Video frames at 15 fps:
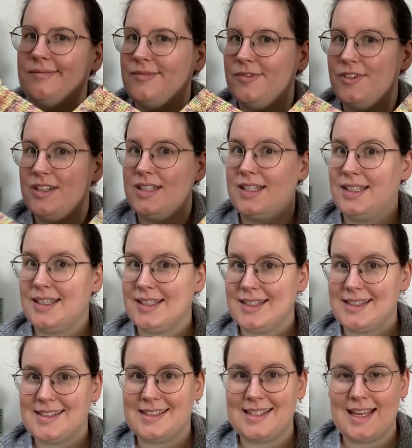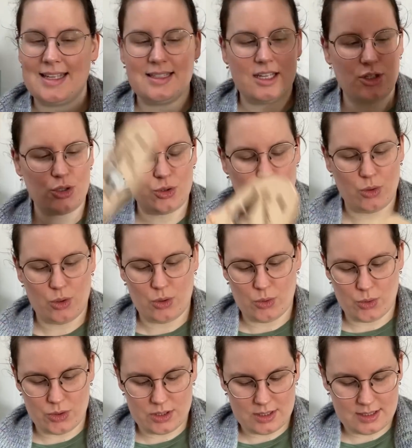Finde ich sehr, sehr schön
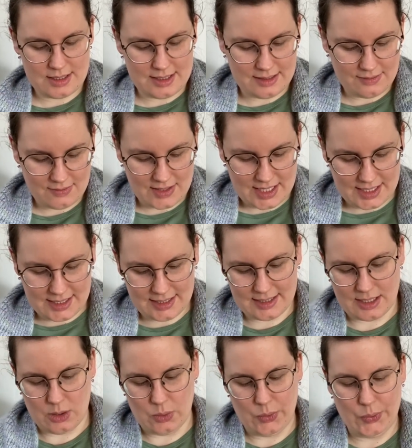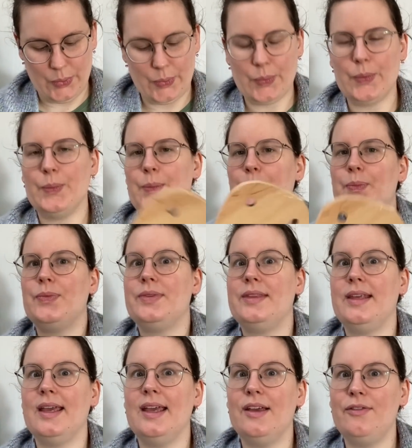und die werde ich auch
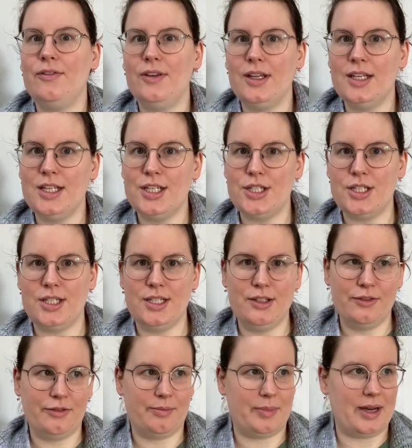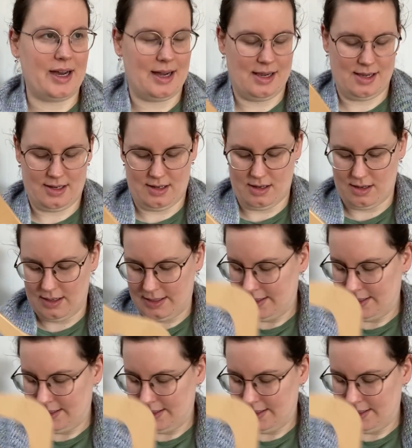definitiv behalten.